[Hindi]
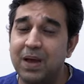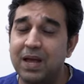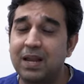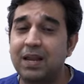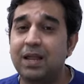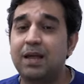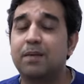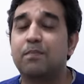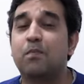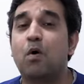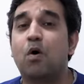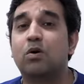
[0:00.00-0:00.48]

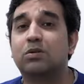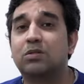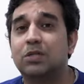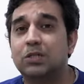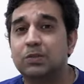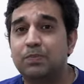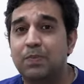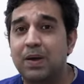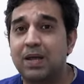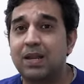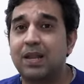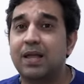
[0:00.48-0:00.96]
पहने
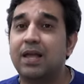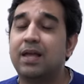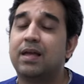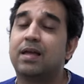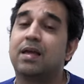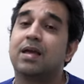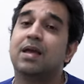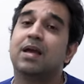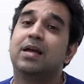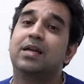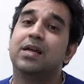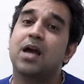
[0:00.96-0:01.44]
बॉक्सर्स पहने
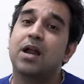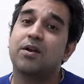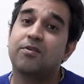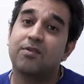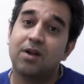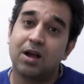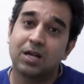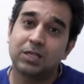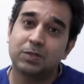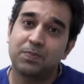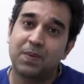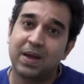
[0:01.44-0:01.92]
या
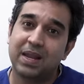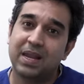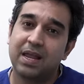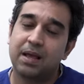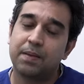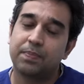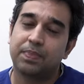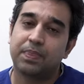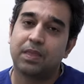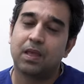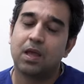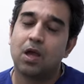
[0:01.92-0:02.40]
ट्रंक्स पहने
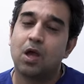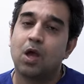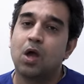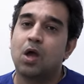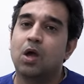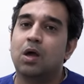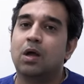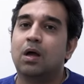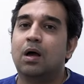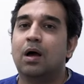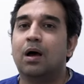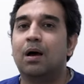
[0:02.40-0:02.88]

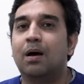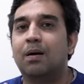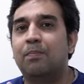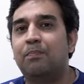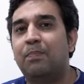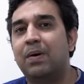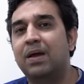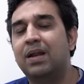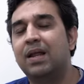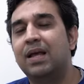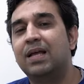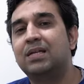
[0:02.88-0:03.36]

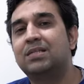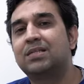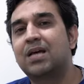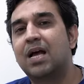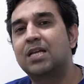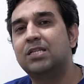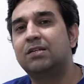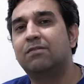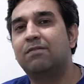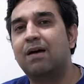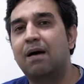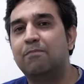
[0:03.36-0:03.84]
पर
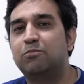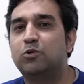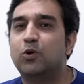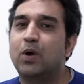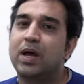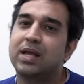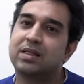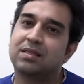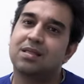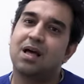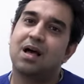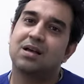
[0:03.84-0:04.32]
इसका जवाब जो
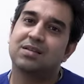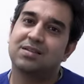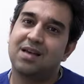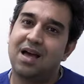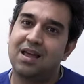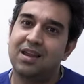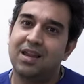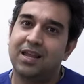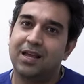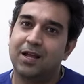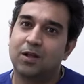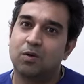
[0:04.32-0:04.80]
है इतना
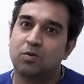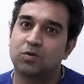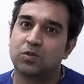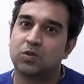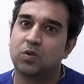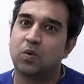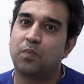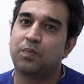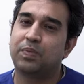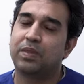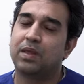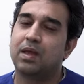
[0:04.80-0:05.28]
आसान नहीं है
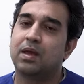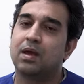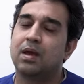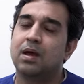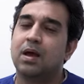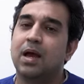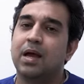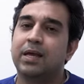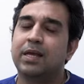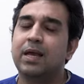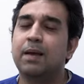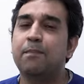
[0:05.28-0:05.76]
दोस्तों
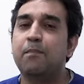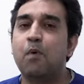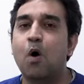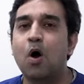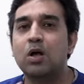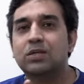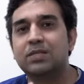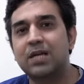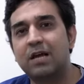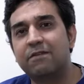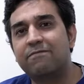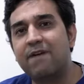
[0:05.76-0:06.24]
ये
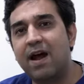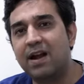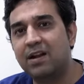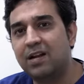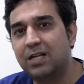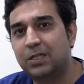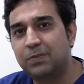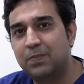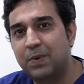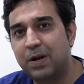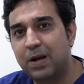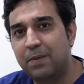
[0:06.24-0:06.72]
बहुत सारे
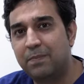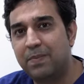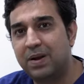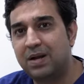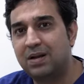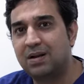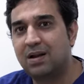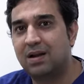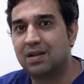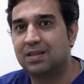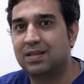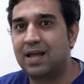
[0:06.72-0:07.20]
फैक्टर्स पर
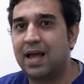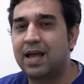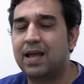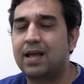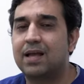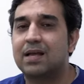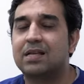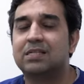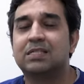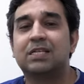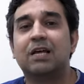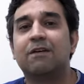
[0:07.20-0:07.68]
डिपेंड करता
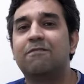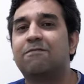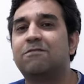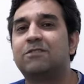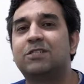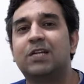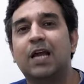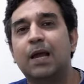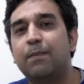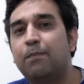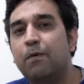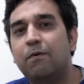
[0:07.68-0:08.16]
है सिर्फ
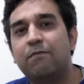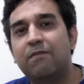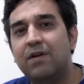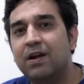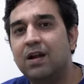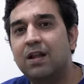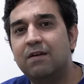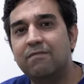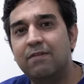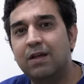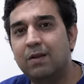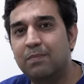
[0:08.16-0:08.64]
शेप ऑफ
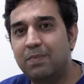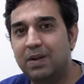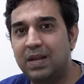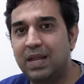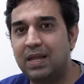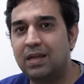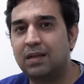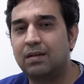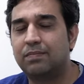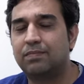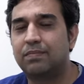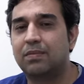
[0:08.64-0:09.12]
अंडरवेयर पर
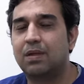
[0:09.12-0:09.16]
नहीं